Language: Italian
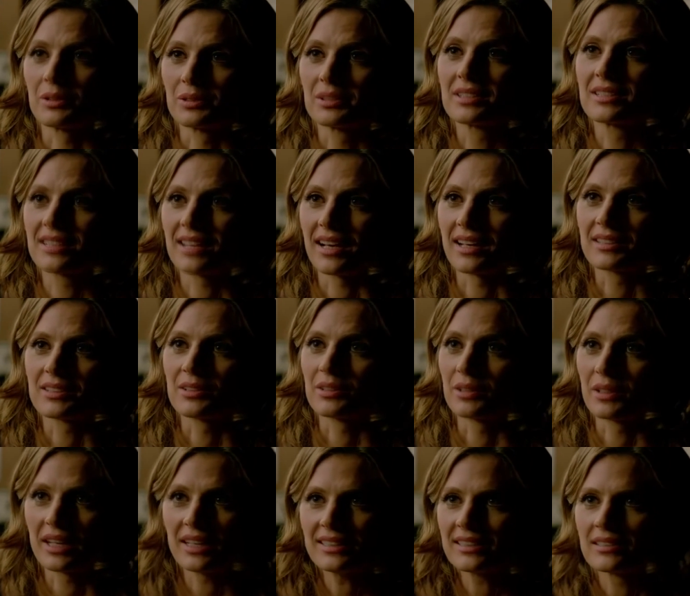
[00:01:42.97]
un fantasma,
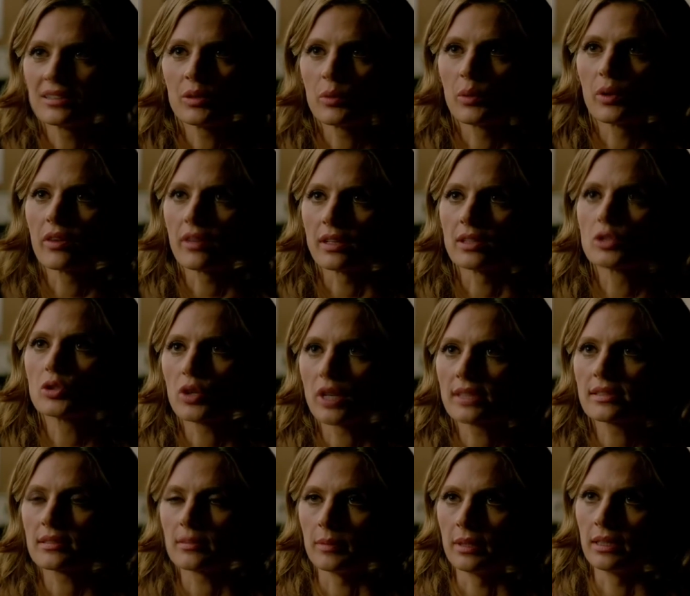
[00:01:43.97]
Castle, fidati, non
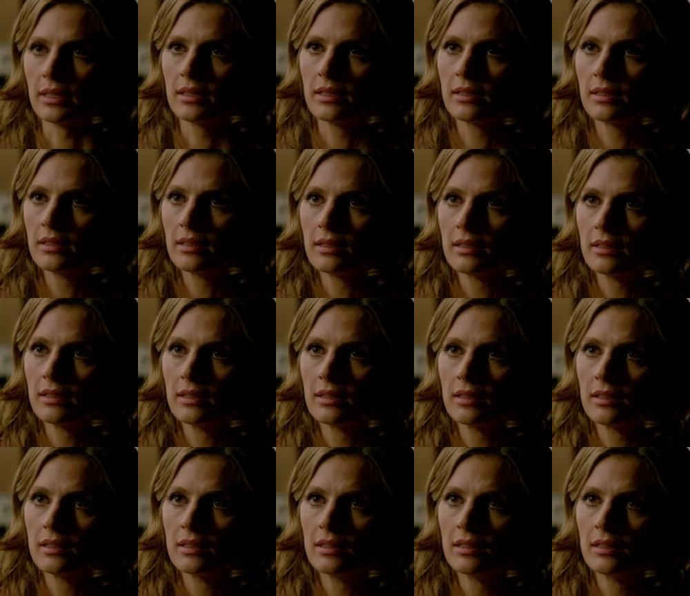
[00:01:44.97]
ne vale la pena.
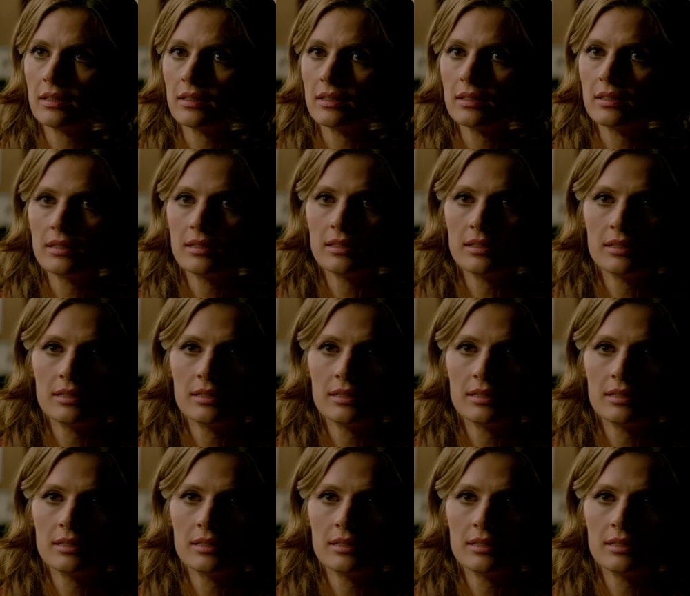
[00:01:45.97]
Detective,